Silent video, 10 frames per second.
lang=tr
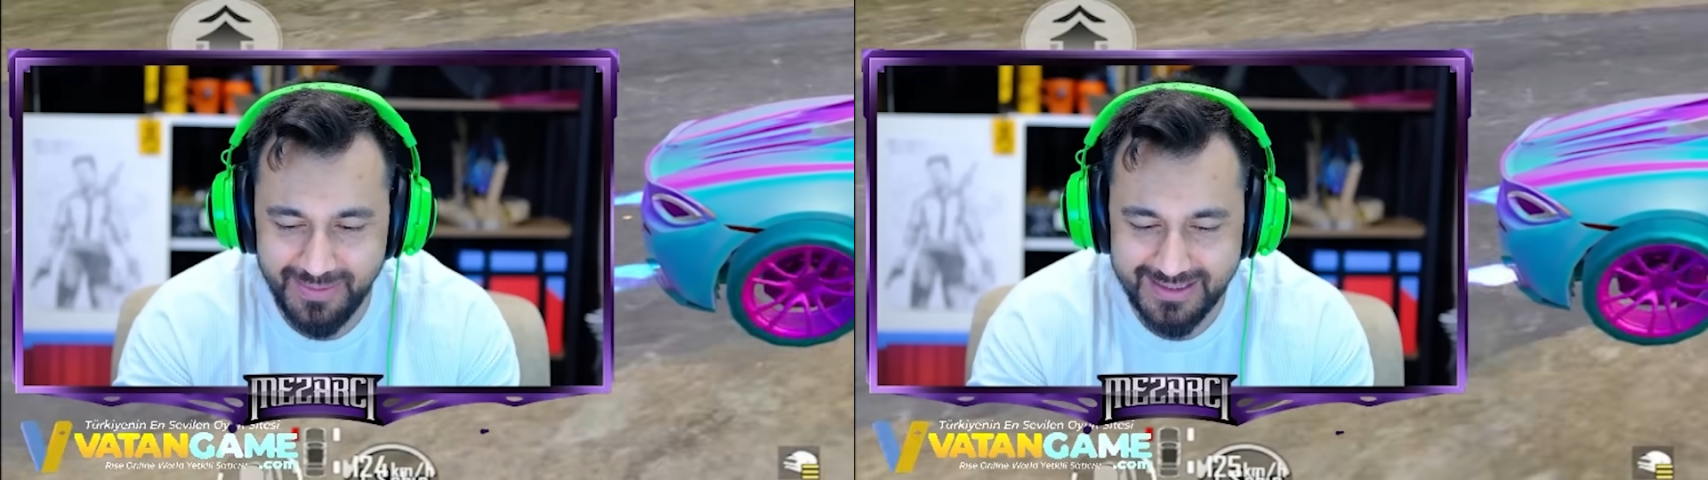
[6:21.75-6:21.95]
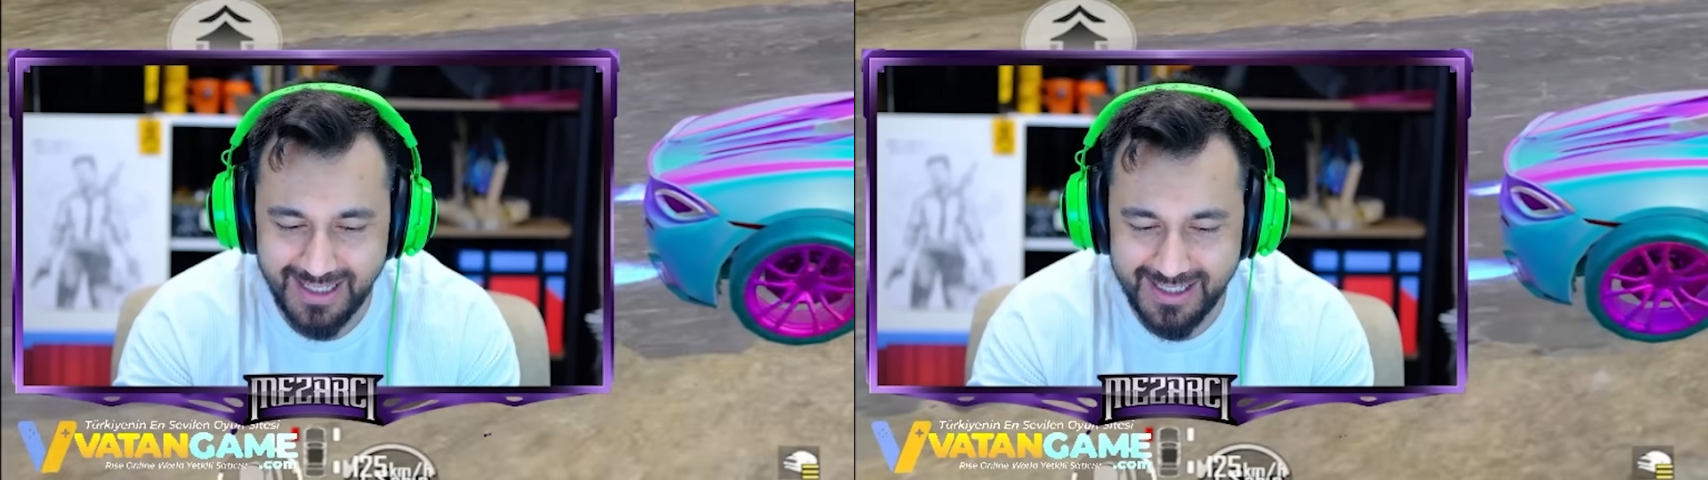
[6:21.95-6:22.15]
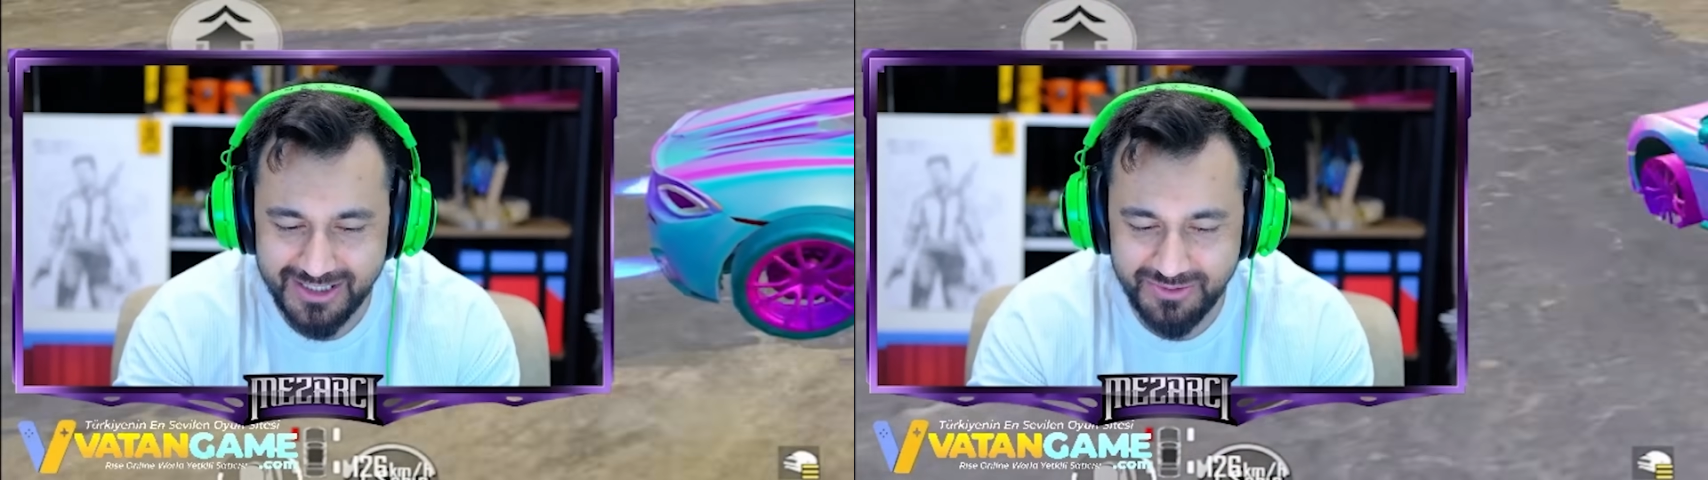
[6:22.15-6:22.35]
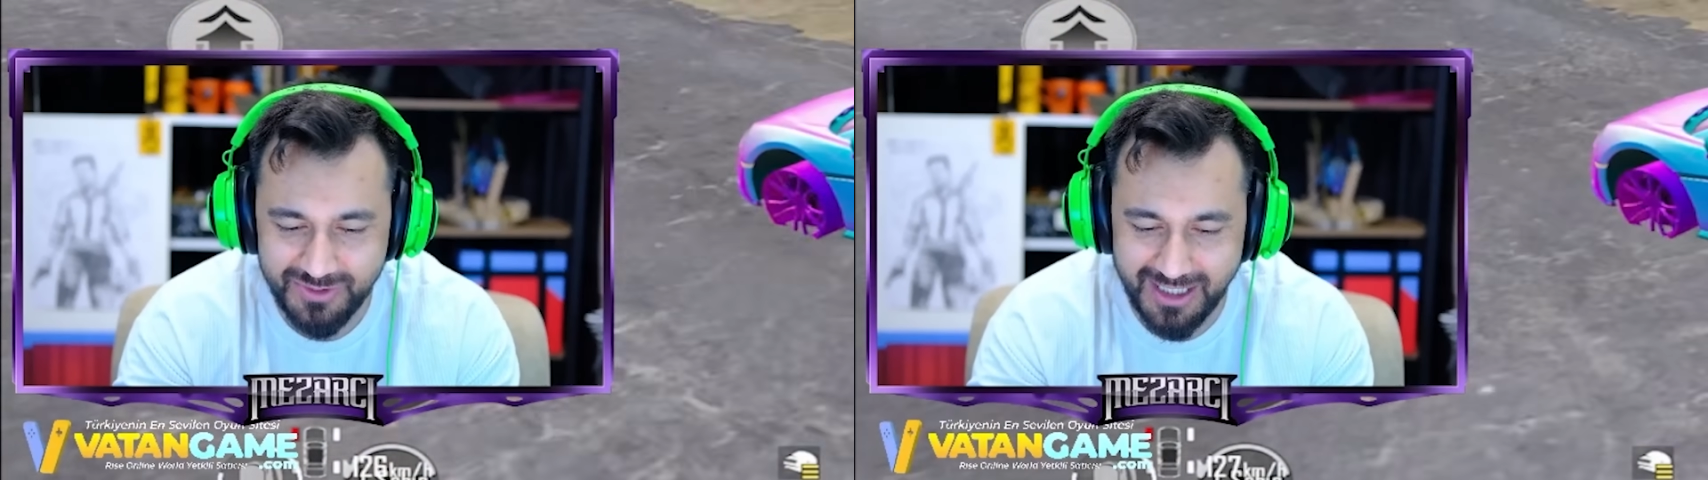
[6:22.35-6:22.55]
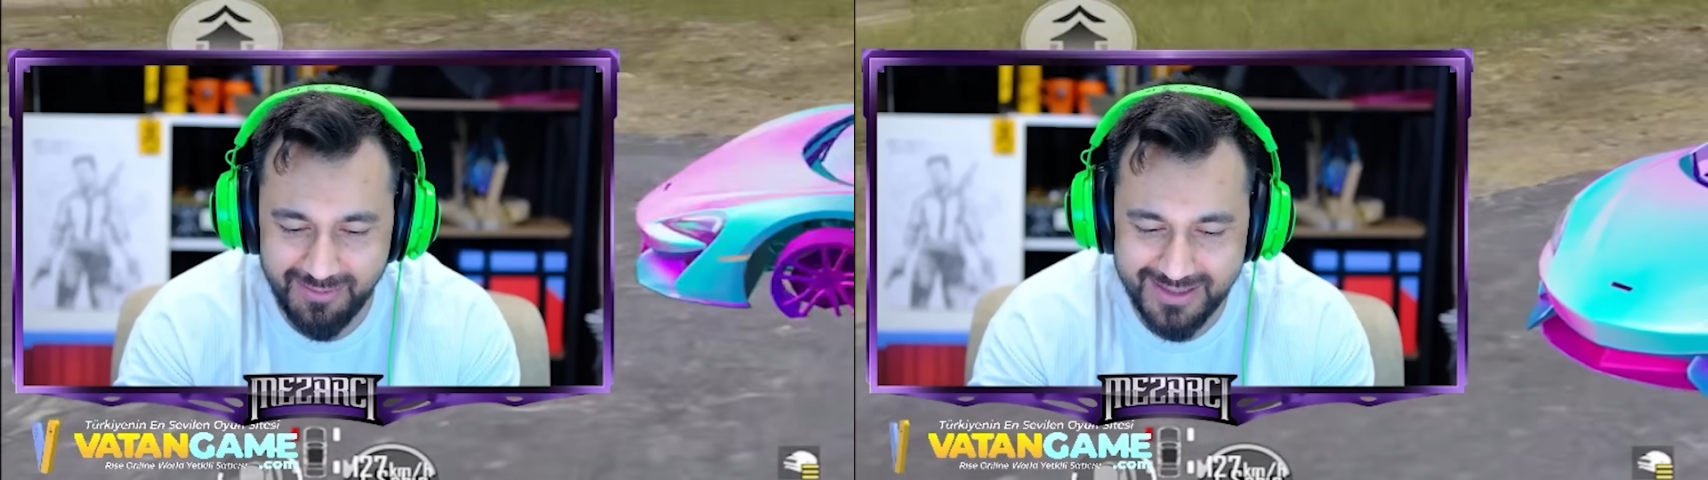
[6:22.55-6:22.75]
mezarcı
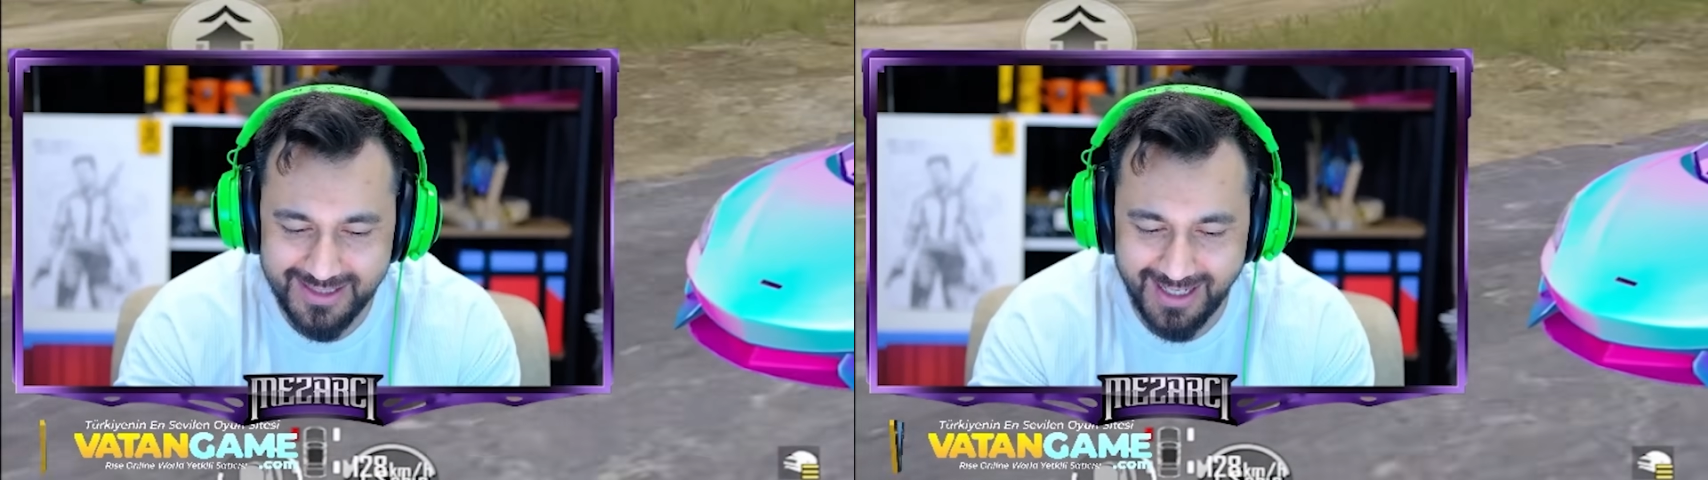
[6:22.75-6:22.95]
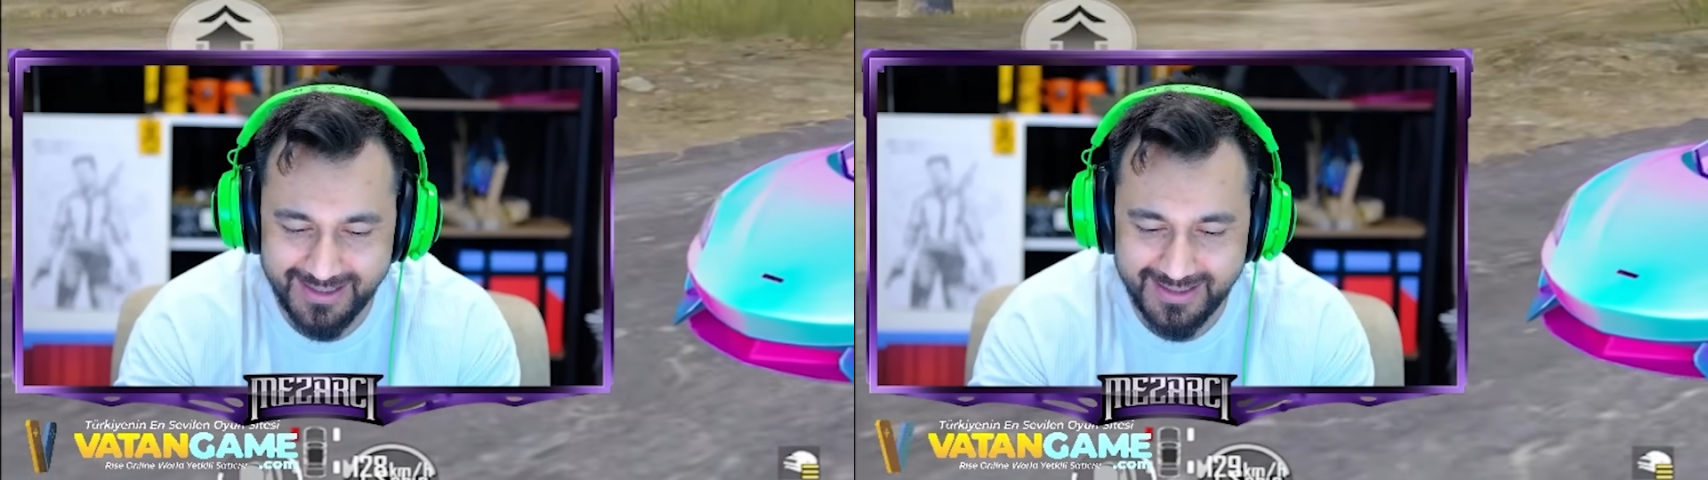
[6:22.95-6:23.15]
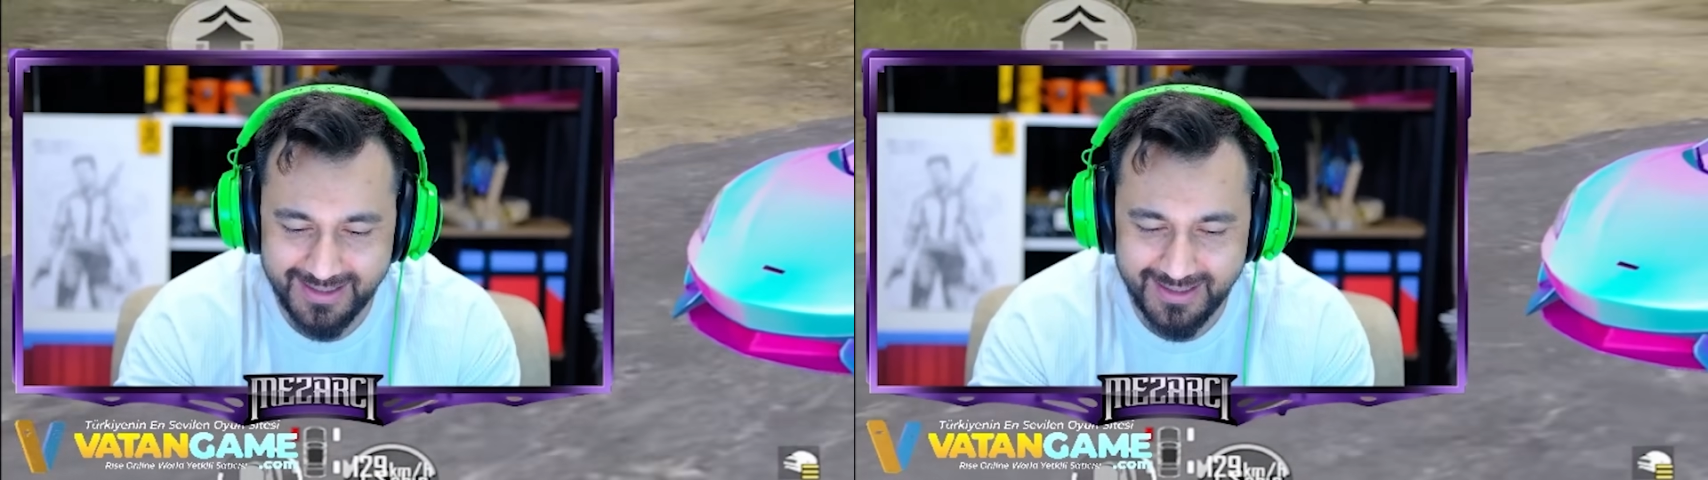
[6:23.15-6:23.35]
imzamızı da attık.